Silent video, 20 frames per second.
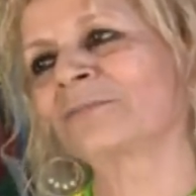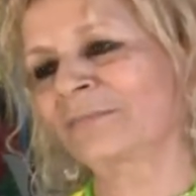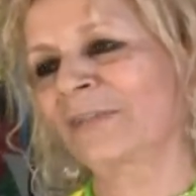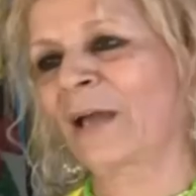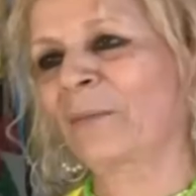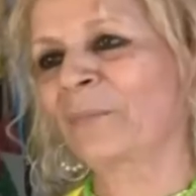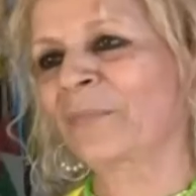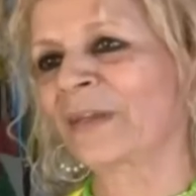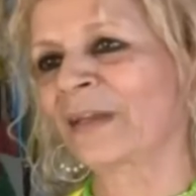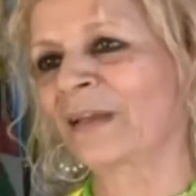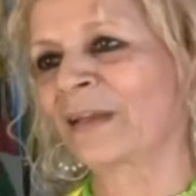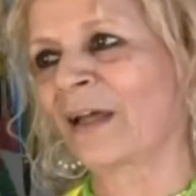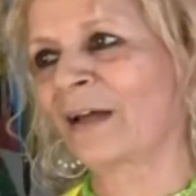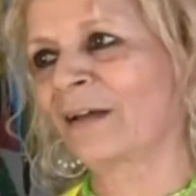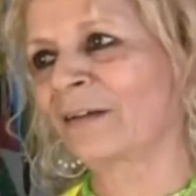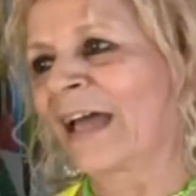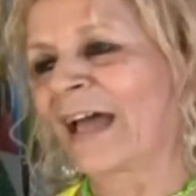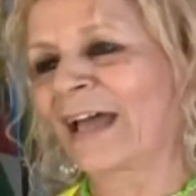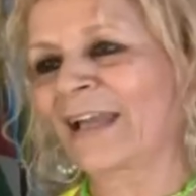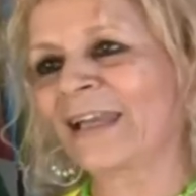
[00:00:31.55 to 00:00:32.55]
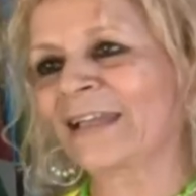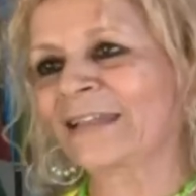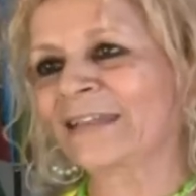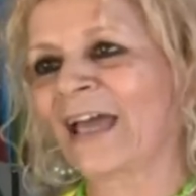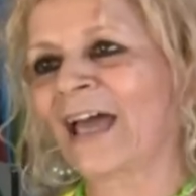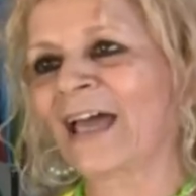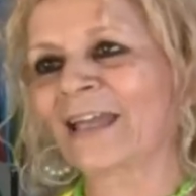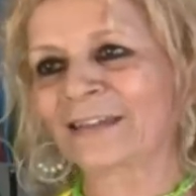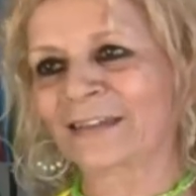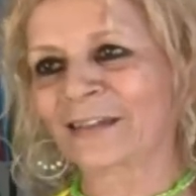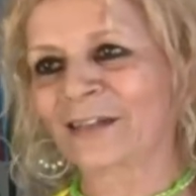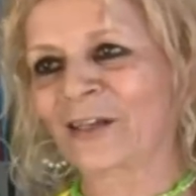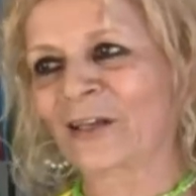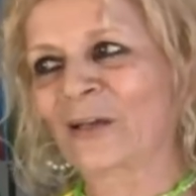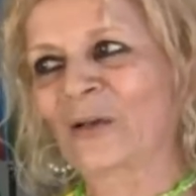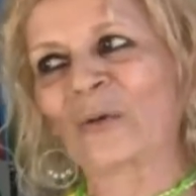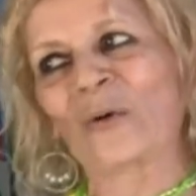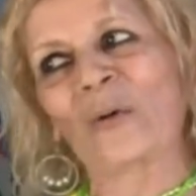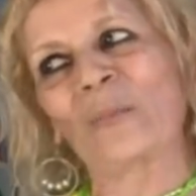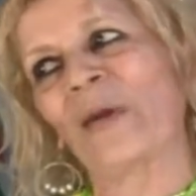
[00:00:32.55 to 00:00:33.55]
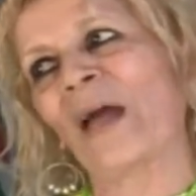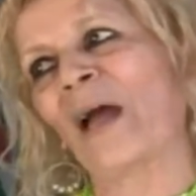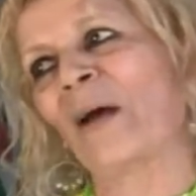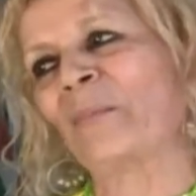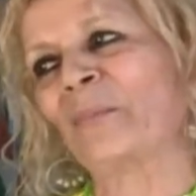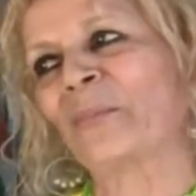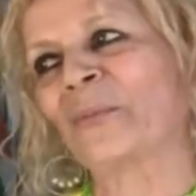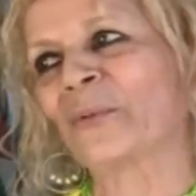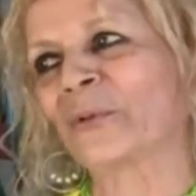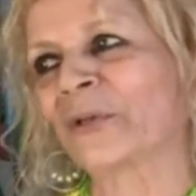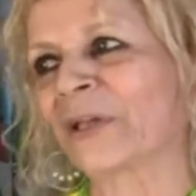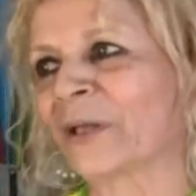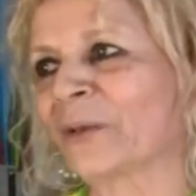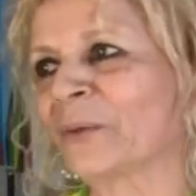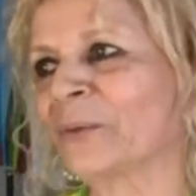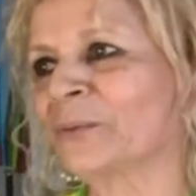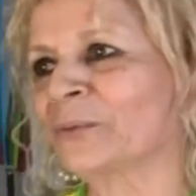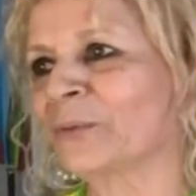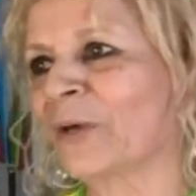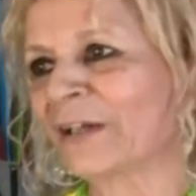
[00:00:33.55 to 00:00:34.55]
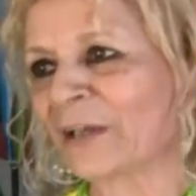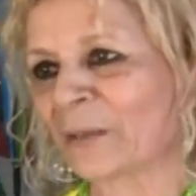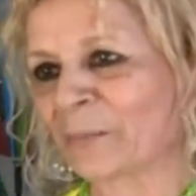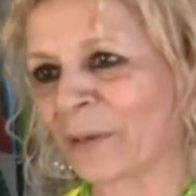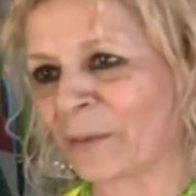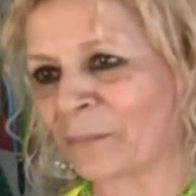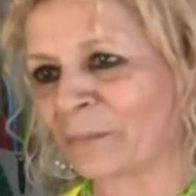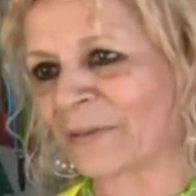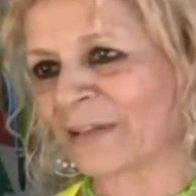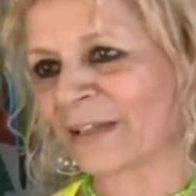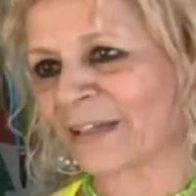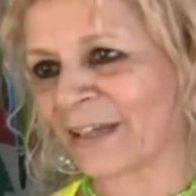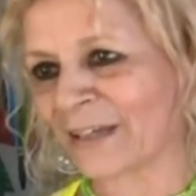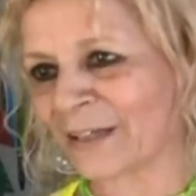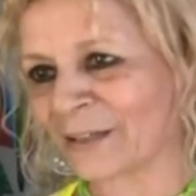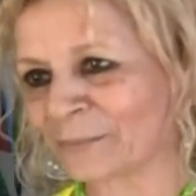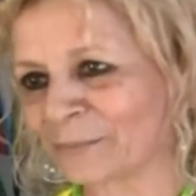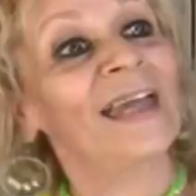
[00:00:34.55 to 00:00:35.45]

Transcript: الحمد لله اهلي حدي كلهم بحبوني وأنا بحب الكل